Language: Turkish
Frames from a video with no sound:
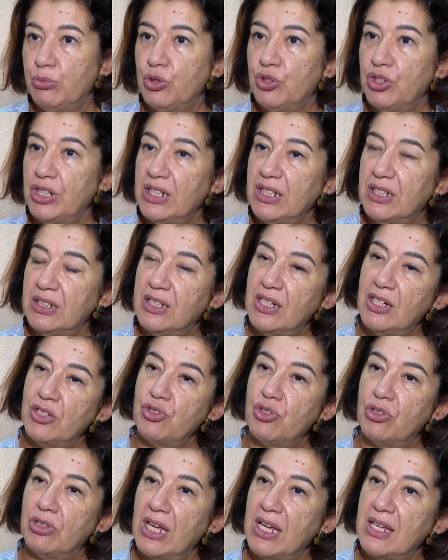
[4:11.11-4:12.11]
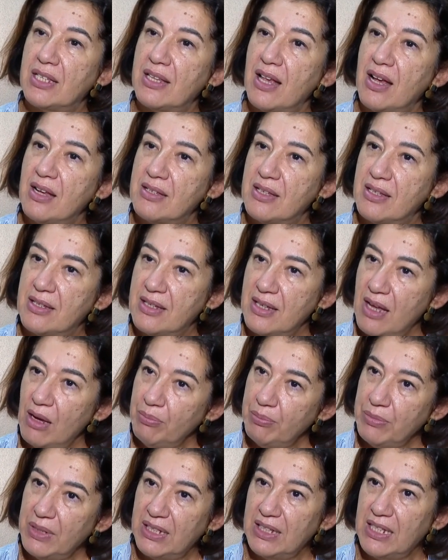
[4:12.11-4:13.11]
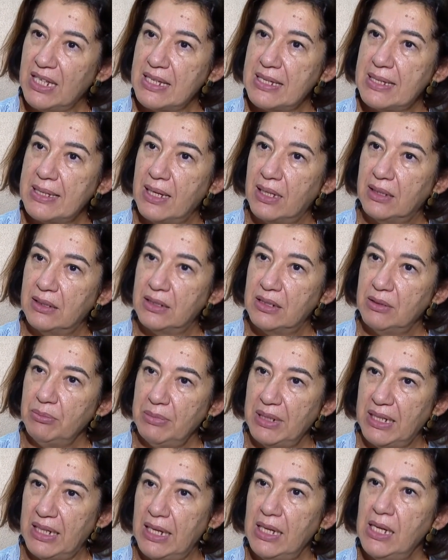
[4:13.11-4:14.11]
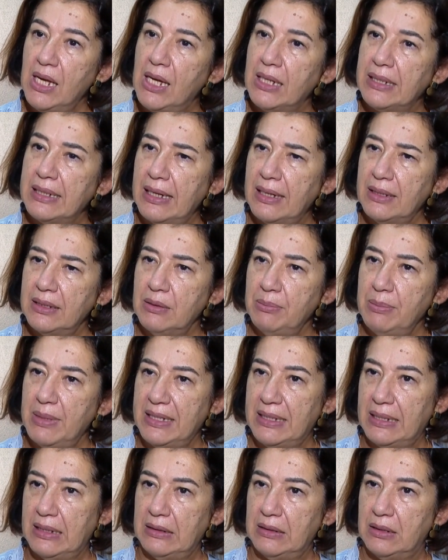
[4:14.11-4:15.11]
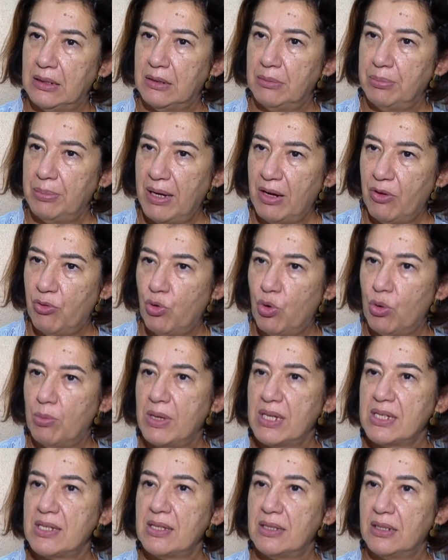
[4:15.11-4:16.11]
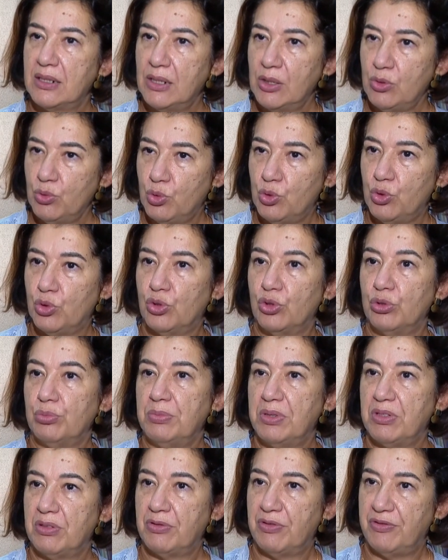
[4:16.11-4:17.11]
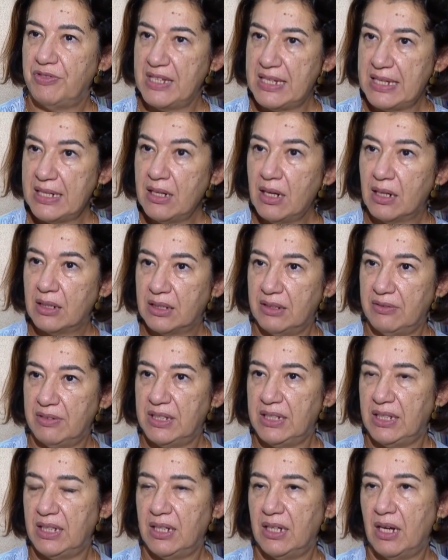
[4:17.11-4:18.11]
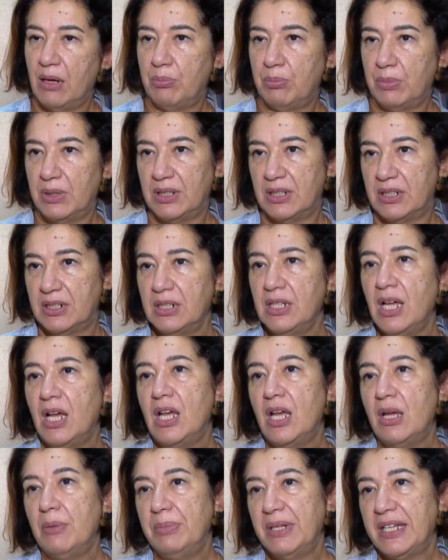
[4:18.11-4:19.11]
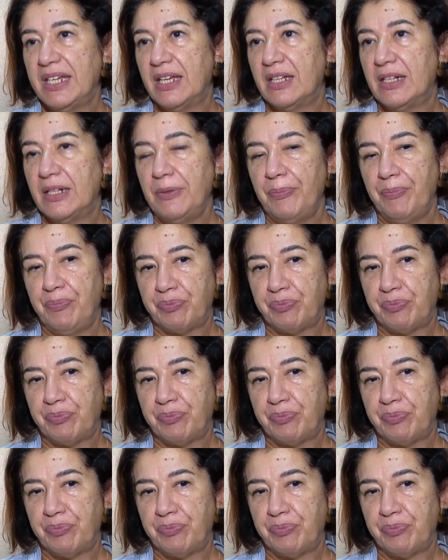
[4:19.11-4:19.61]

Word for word: Bugüne kadar çok egzersiz yapmayan insanların bile kendi bedenleri, performanslarına uygun bir fizik aktiviteyi yapmaları bir kere